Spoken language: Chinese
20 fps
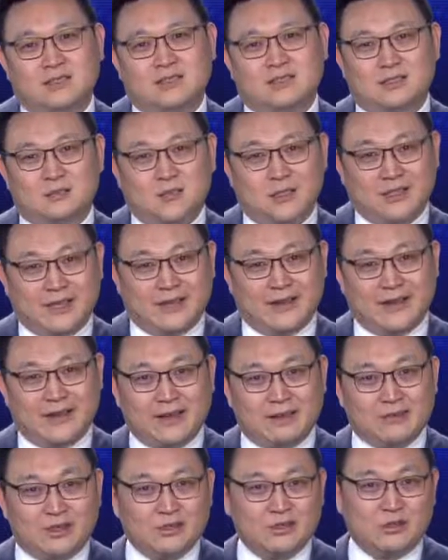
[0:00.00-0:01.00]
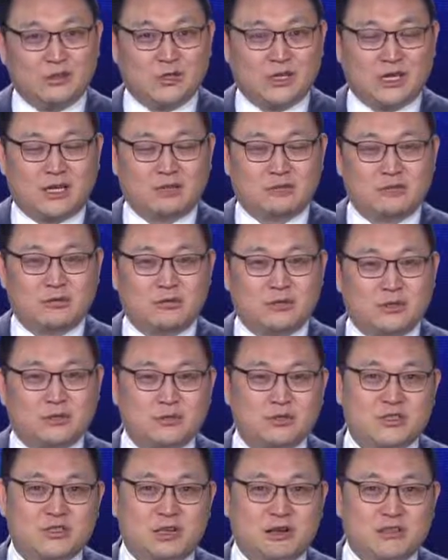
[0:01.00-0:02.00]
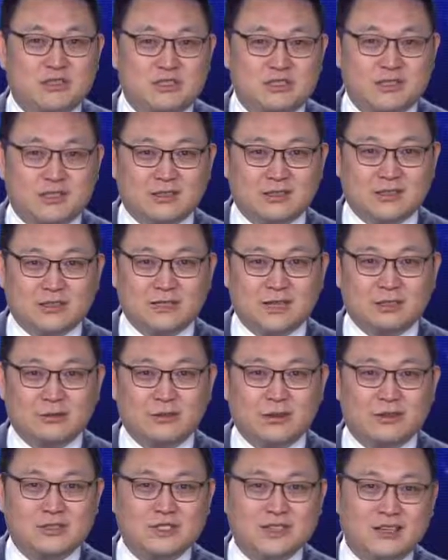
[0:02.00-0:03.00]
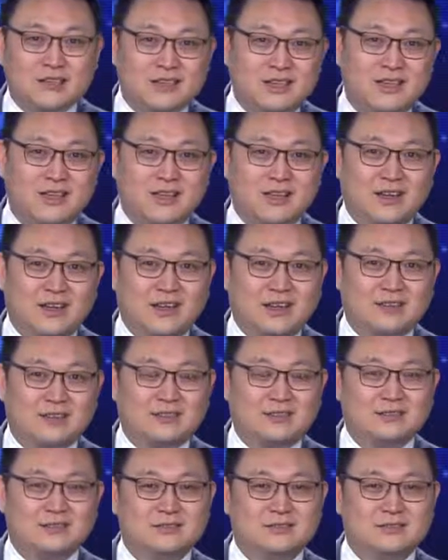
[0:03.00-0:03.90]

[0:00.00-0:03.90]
那么改革开放之后呢，中共又指导一切大家都要向前看。